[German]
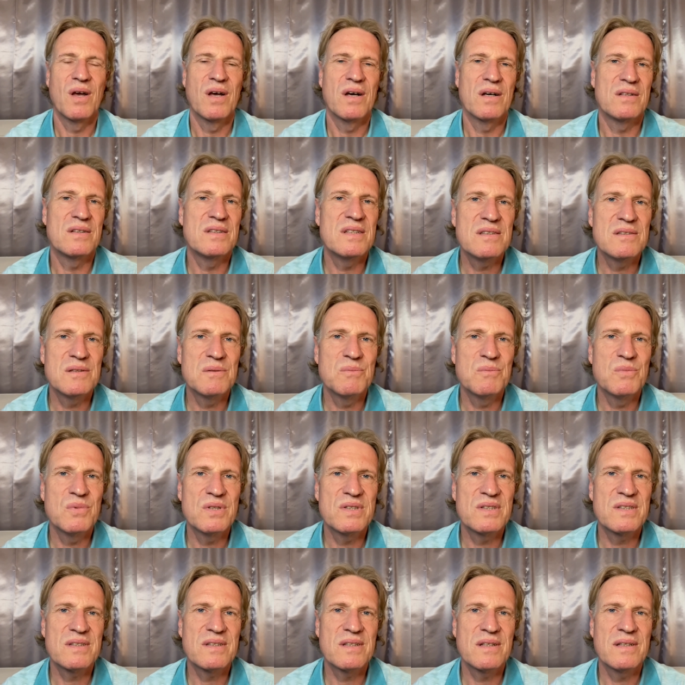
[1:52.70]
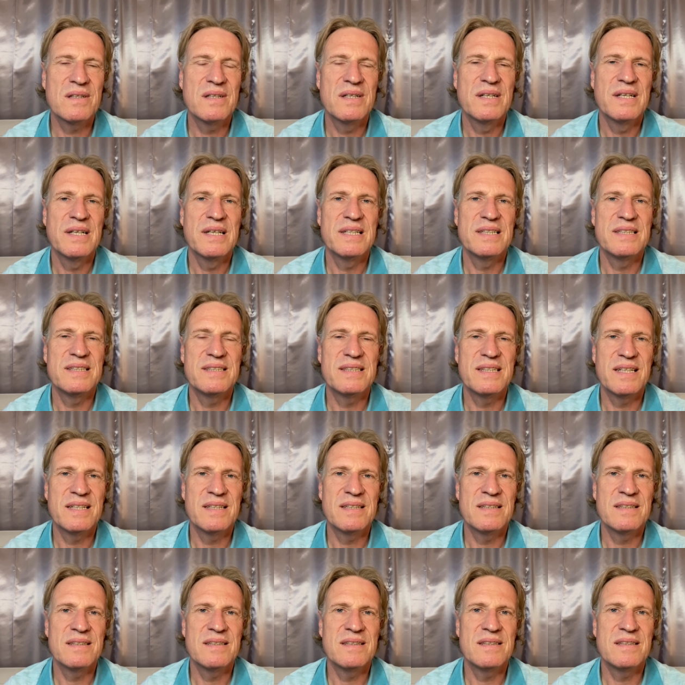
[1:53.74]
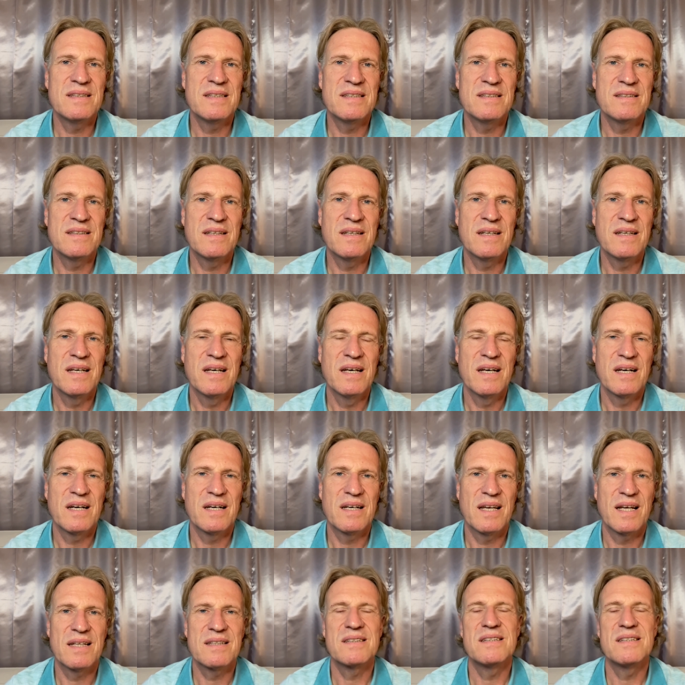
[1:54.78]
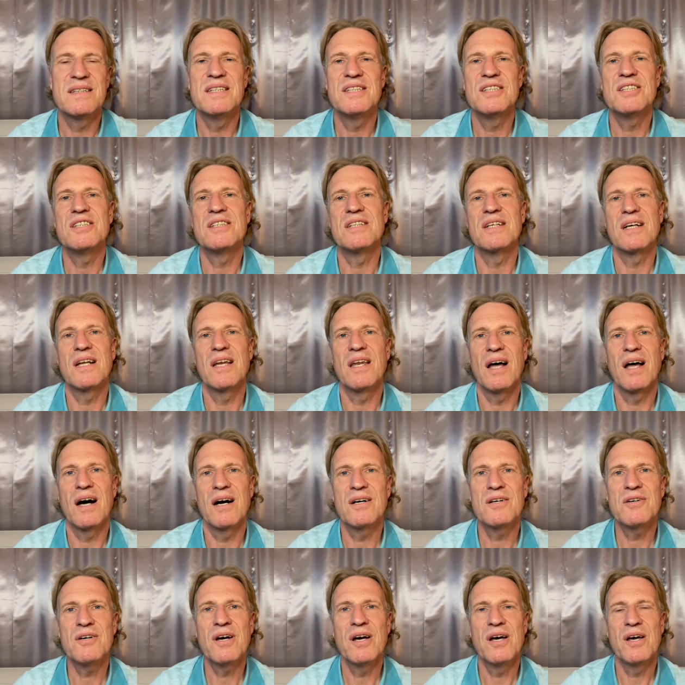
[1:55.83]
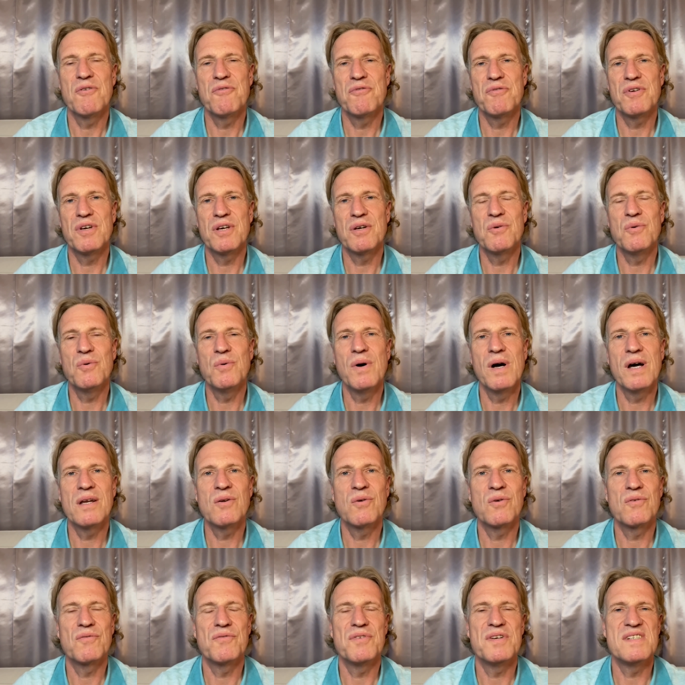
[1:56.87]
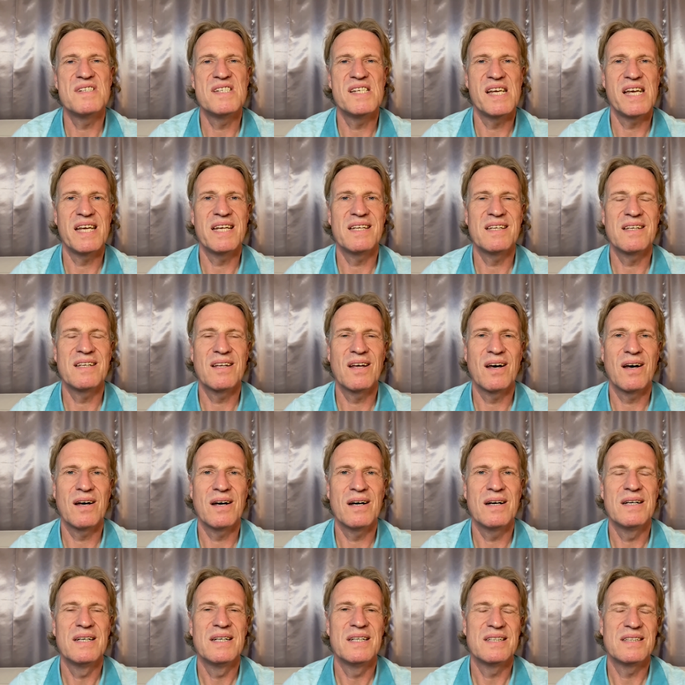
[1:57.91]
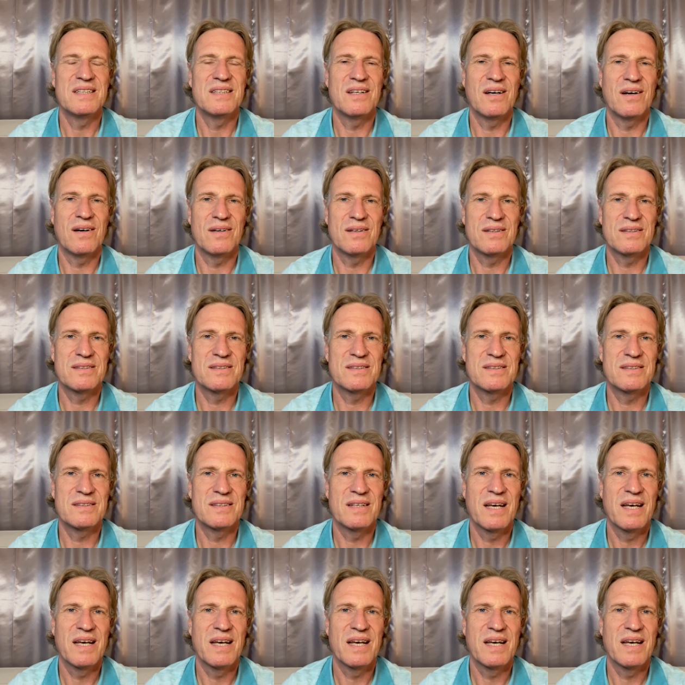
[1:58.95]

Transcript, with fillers: Und diese Muster sind diese chladnischen Klangfiguren Figuren und wir sehen da, dass